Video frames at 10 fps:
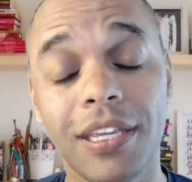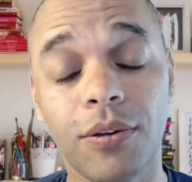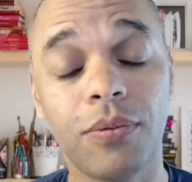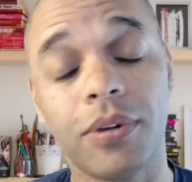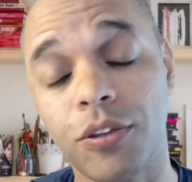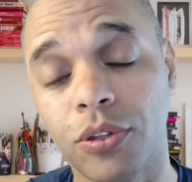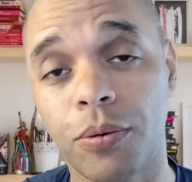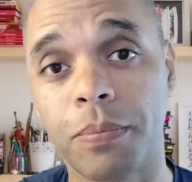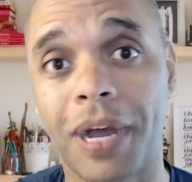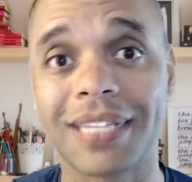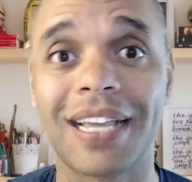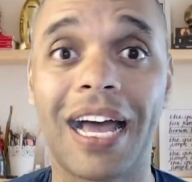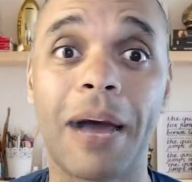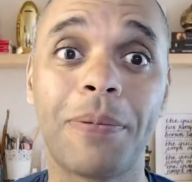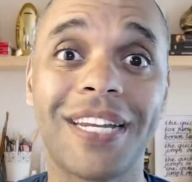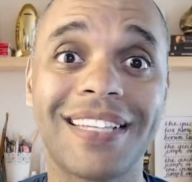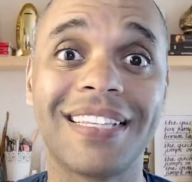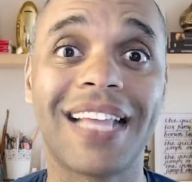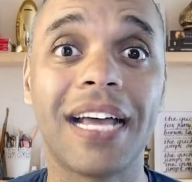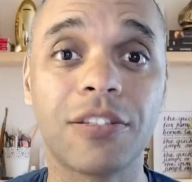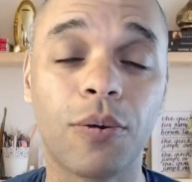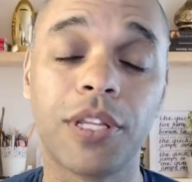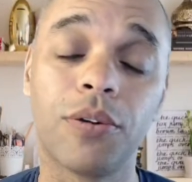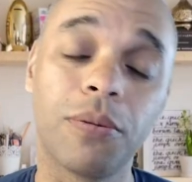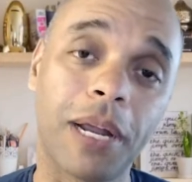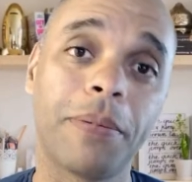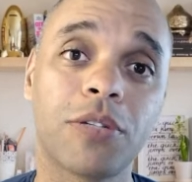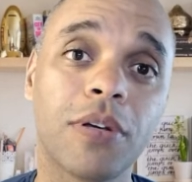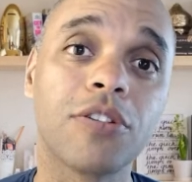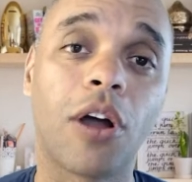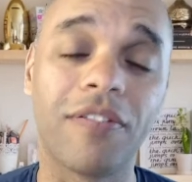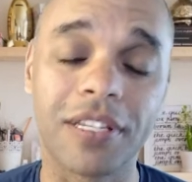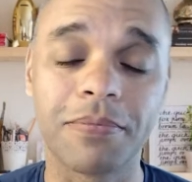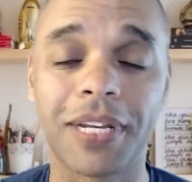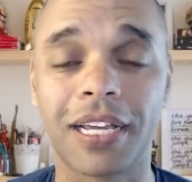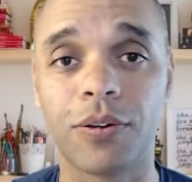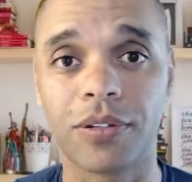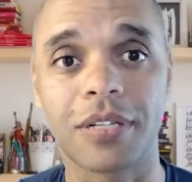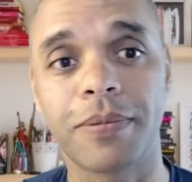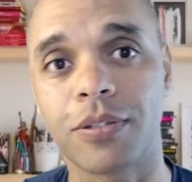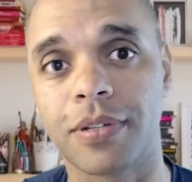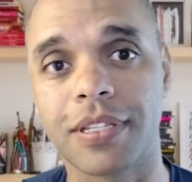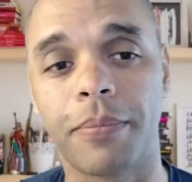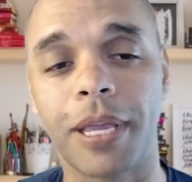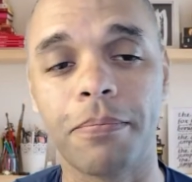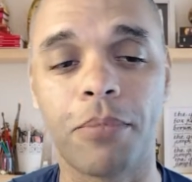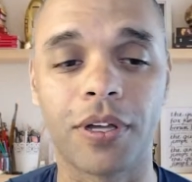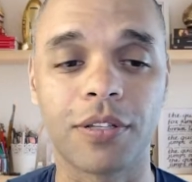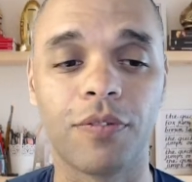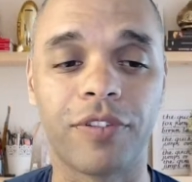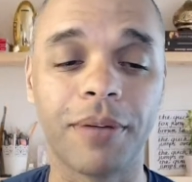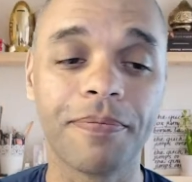E o YouTube passa a apresentar esse conteúdo para pessoas novas, para que outras pessoas também possam ver.